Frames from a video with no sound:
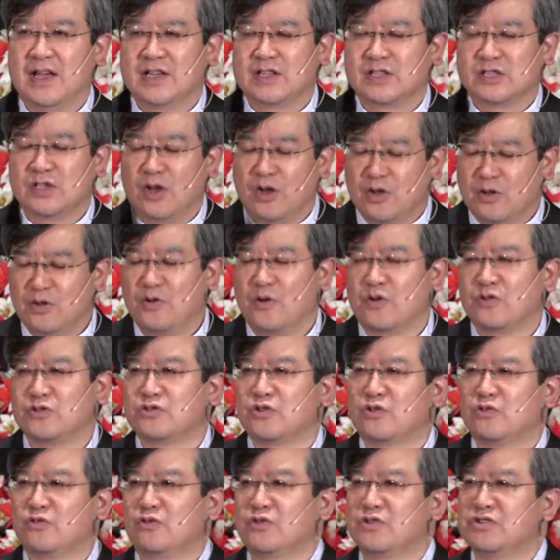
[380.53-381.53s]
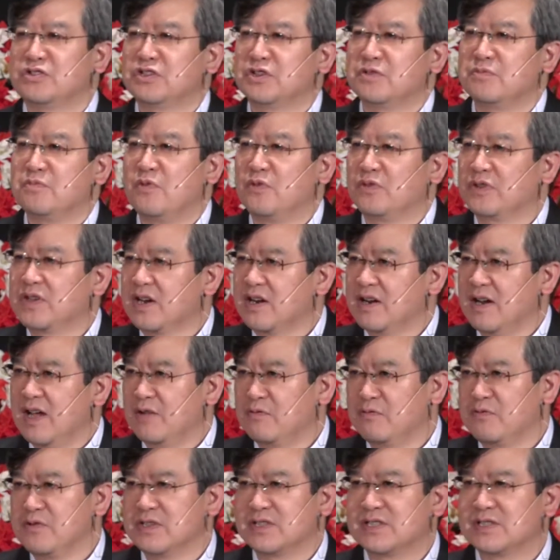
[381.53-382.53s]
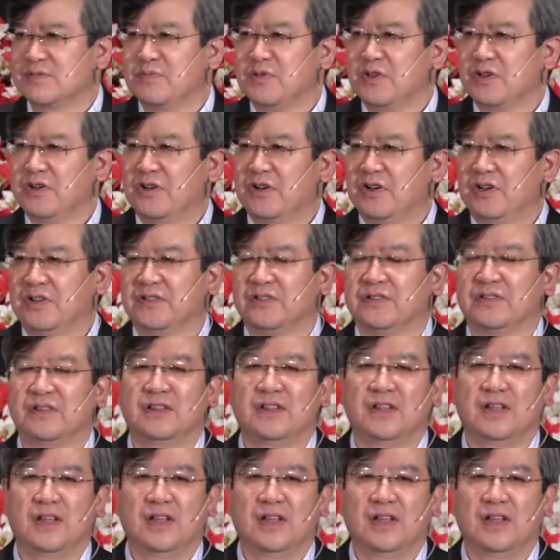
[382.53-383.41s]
성공적으로 지금 목회를 하고 있으면